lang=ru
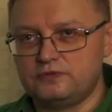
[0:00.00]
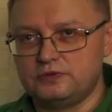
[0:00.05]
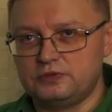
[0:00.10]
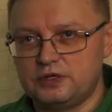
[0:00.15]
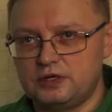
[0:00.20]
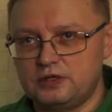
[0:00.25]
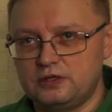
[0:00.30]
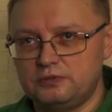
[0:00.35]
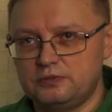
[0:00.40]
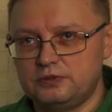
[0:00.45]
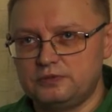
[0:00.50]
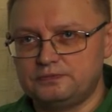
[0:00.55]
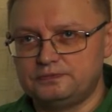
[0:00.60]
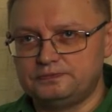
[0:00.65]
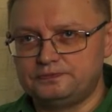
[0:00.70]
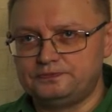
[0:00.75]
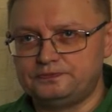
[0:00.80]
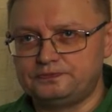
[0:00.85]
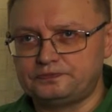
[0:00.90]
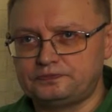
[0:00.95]
финалами,
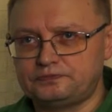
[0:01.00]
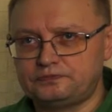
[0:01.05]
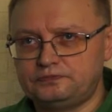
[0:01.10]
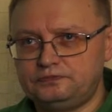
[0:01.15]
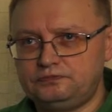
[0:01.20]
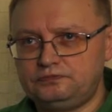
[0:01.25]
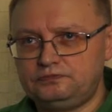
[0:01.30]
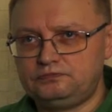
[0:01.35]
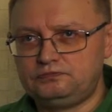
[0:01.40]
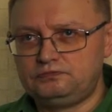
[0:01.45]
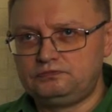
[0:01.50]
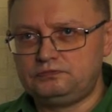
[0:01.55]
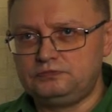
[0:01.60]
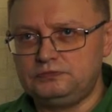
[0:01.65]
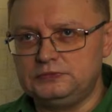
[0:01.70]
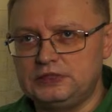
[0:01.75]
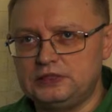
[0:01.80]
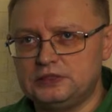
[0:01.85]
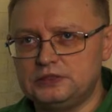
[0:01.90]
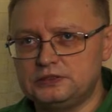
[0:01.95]

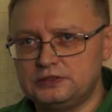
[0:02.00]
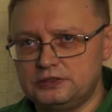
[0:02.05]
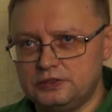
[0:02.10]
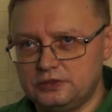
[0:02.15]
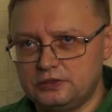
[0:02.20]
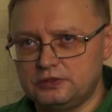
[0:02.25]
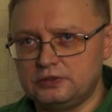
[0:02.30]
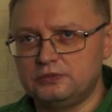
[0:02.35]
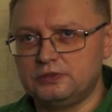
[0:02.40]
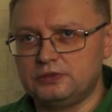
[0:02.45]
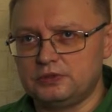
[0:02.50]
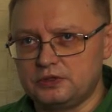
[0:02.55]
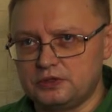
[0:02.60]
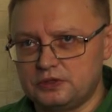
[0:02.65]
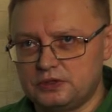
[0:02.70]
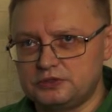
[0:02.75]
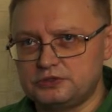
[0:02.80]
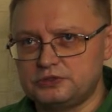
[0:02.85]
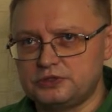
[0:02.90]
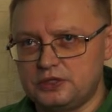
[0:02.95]
сделанными как
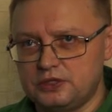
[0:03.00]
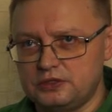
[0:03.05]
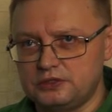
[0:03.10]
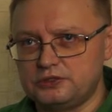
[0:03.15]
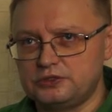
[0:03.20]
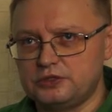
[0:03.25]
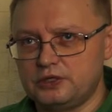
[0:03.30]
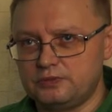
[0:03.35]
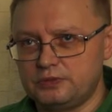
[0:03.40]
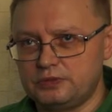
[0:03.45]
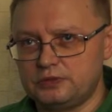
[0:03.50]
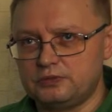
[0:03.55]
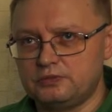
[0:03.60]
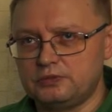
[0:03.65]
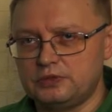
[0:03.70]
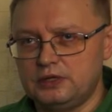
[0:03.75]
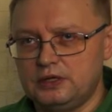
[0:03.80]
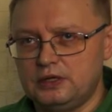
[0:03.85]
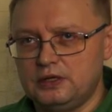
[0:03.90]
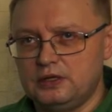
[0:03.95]
раз Чарли
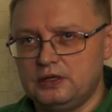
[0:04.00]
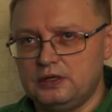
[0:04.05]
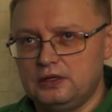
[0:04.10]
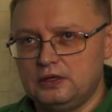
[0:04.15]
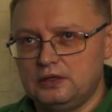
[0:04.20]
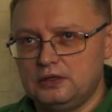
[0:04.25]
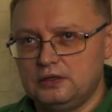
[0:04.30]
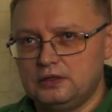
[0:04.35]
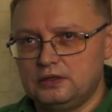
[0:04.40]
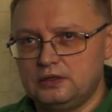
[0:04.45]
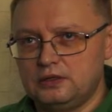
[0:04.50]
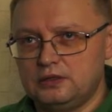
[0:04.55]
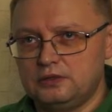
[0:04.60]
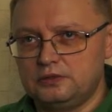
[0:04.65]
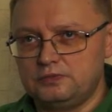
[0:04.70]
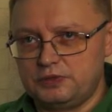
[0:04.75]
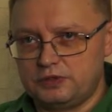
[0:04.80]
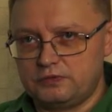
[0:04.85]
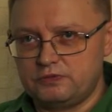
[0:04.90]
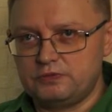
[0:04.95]
Чаплином. А,
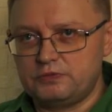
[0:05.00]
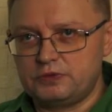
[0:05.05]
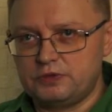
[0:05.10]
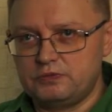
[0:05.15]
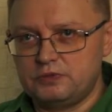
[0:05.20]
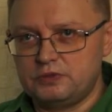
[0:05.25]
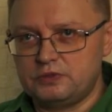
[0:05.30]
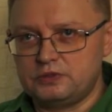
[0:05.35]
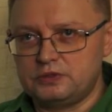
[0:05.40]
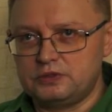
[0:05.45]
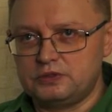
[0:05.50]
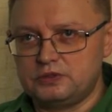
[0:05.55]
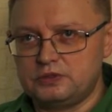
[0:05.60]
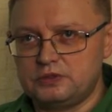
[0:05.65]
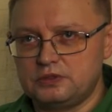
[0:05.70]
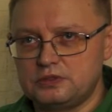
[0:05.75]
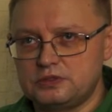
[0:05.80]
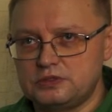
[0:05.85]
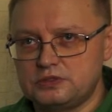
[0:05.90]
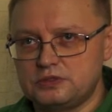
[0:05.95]
и первый пример –
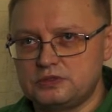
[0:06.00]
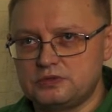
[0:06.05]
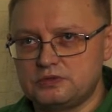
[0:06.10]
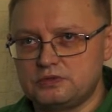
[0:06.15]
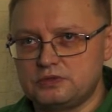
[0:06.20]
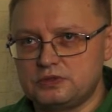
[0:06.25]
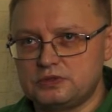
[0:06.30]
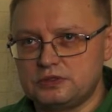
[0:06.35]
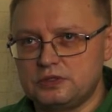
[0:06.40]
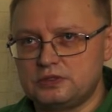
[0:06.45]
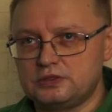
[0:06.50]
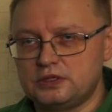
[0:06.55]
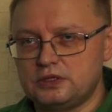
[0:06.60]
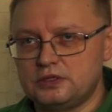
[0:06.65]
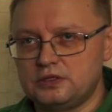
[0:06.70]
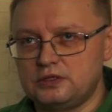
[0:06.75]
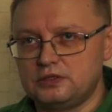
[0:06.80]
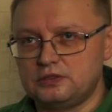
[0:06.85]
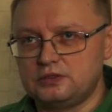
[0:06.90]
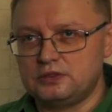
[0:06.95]
это, естественно,
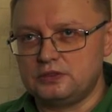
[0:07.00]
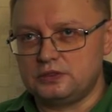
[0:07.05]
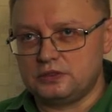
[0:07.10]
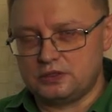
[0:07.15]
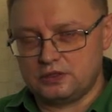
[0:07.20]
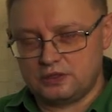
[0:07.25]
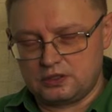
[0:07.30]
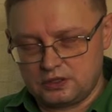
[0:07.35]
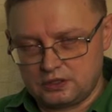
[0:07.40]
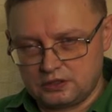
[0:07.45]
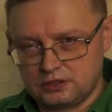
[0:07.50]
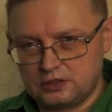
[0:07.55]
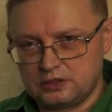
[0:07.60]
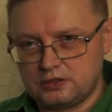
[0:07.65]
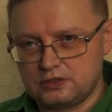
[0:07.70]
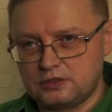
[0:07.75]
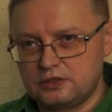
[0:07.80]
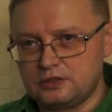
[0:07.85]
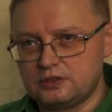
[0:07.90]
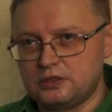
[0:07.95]
«Золотая
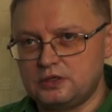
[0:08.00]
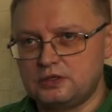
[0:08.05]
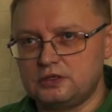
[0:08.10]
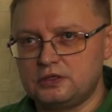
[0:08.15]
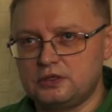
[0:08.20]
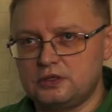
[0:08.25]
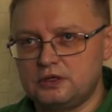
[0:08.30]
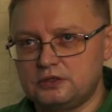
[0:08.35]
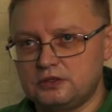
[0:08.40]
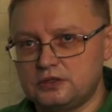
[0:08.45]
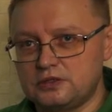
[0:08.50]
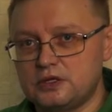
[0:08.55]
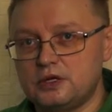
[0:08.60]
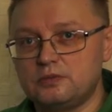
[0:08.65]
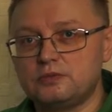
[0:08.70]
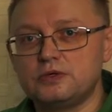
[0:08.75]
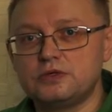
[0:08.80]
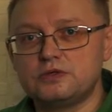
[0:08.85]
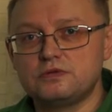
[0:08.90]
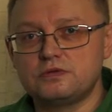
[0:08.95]
лихорадка». «Золотая лихорадка» –
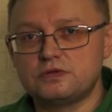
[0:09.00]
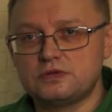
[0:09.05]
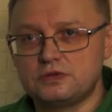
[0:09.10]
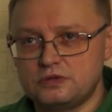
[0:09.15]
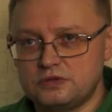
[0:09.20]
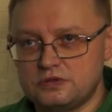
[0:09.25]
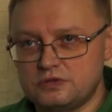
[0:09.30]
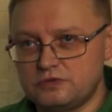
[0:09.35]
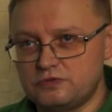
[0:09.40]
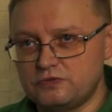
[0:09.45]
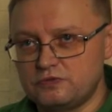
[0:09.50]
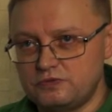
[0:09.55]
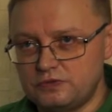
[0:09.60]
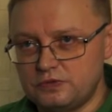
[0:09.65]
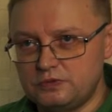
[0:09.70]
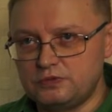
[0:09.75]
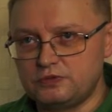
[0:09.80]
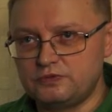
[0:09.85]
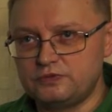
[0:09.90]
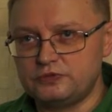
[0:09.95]
самый известный из его
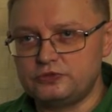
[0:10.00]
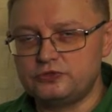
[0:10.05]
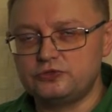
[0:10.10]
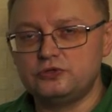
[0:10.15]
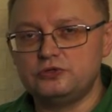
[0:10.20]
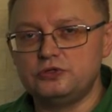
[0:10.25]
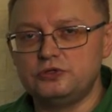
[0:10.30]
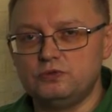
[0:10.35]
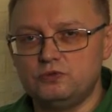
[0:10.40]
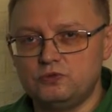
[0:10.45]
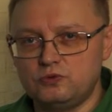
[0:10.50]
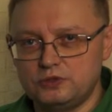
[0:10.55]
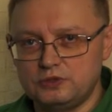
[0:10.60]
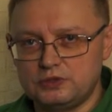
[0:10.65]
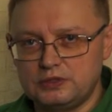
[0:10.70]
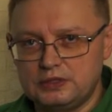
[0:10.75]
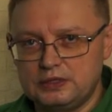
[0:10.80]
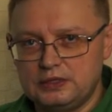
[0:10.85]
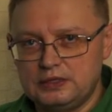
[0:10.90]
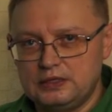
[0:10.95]
фильмов, еще не
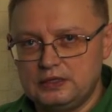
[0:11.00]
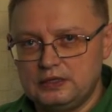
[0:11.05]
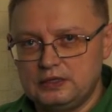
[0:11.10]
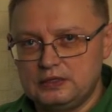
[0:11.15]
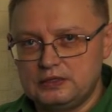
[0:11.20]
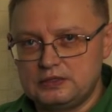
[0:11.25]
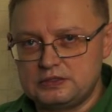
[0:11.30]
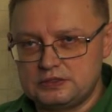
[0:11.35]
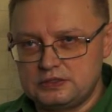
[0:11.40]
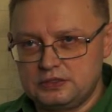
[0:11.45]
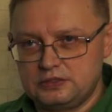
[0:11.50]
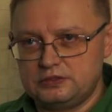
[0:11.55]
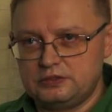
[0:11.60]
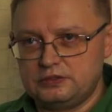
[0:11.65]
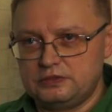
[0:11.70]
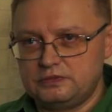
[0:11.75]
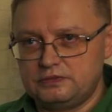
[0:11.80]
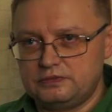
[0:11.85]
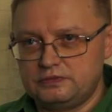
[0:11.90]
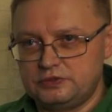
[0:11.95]
мой,
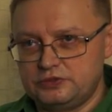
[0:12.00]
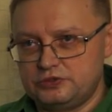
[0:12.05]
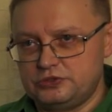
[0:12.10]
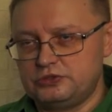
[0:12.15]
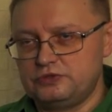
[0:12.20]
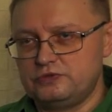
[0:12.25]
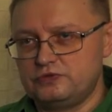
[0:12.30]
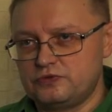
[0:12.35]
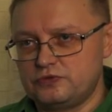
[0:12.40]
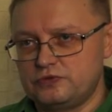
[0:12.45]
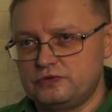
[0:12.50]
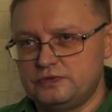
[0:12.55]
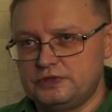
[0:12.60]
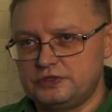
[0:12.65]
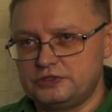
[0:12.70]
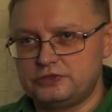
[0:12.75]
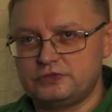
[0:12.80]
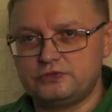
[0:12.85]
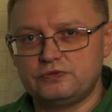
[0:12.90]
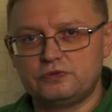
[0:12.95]
сделанный в
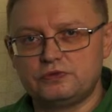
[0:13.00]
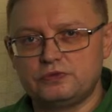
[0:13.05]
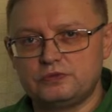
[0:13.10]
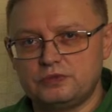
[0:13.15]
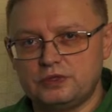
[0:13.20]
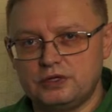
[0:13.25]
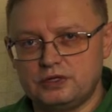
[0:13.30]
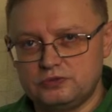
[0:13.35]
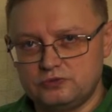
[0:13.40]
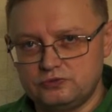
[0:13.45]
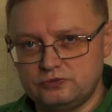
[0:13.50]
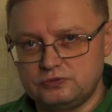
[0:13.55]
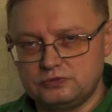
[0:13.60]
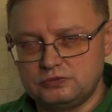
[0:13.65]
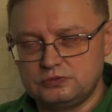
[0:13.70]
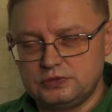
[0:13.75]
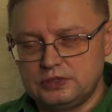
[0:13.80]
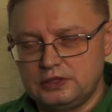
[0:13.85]
1924 году,